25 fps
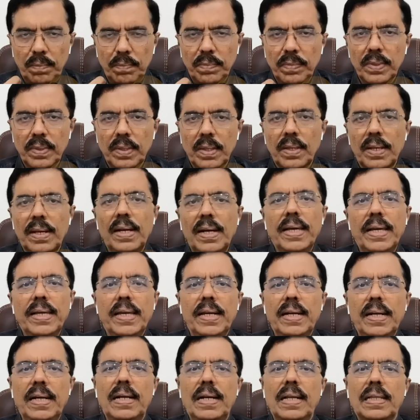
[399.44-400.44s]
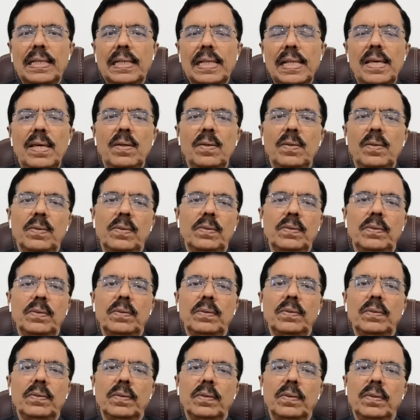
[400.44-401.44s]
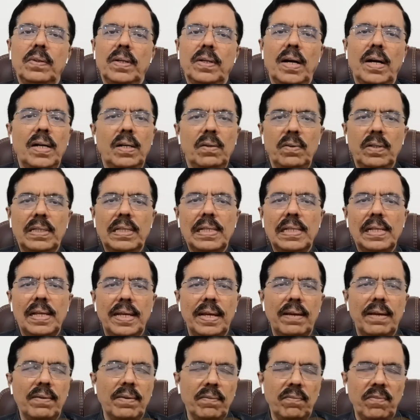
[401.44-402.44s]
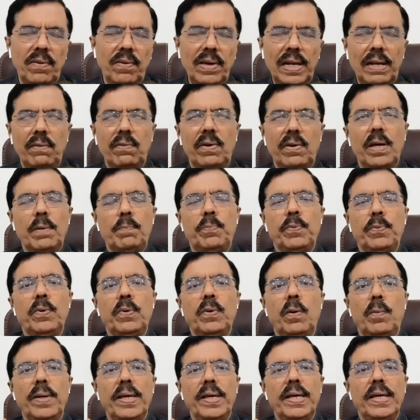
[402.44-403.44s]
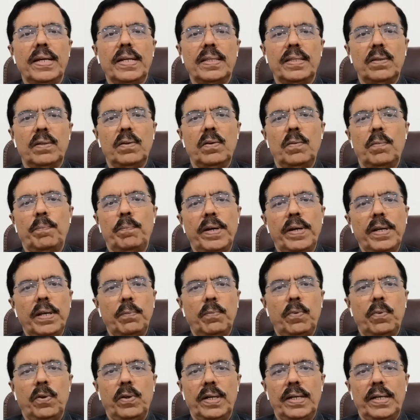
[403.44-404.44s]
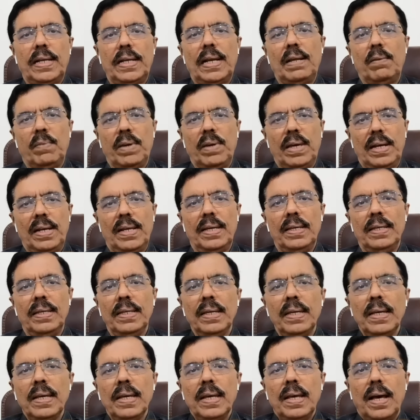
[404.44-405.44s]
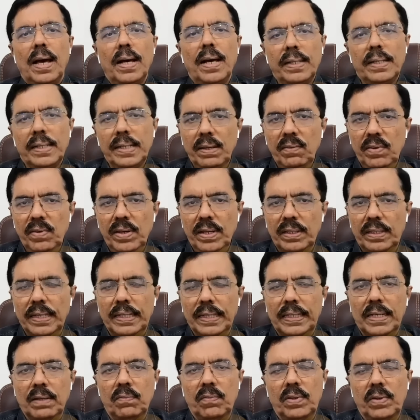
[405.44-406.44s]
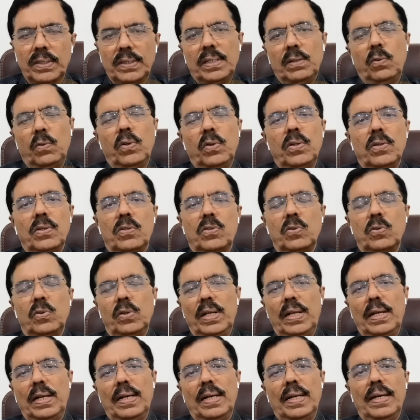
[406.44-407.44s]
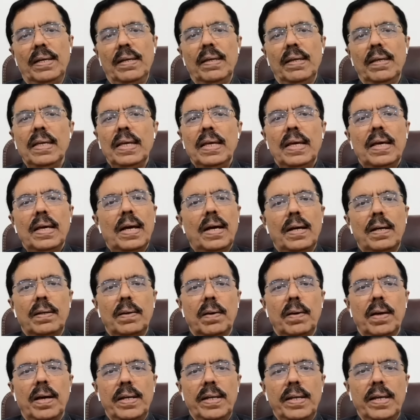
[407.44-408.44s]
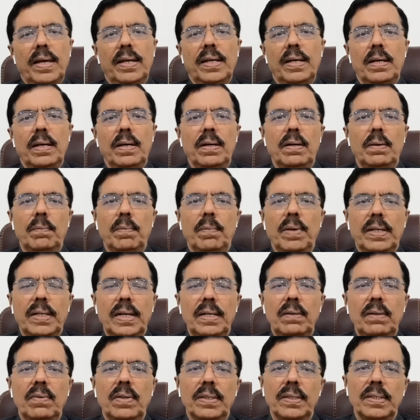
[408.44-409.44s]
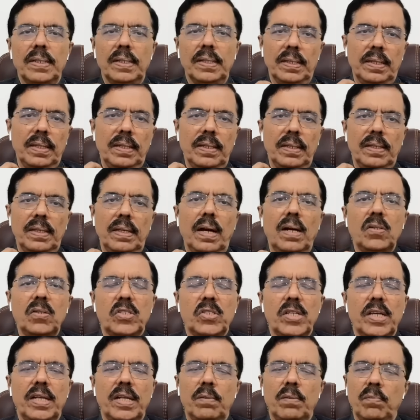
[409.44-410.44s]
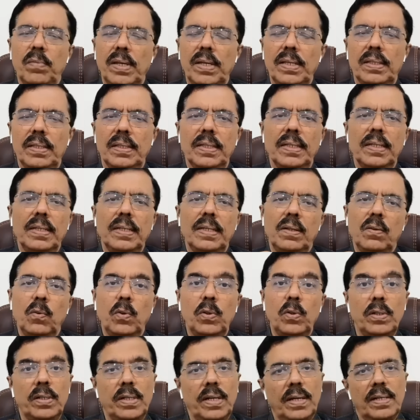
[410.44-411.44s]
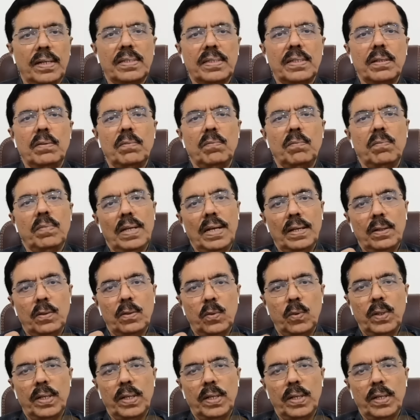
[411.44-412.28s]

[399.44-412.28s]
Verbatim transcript: இளைஞர்களிடத்துலயும் இராணுவத்துல வேலைவாய்ப்பு அப்படிங்கிறதும் பறிபோன நிலைமையில அக்னிவீர் திட்டம் வந்த ஒரு சூழல்ல ஹரியானா மக்கள் வந்து ஆட்சியின் மீது ஒன்றிய அரசின் மேல கூட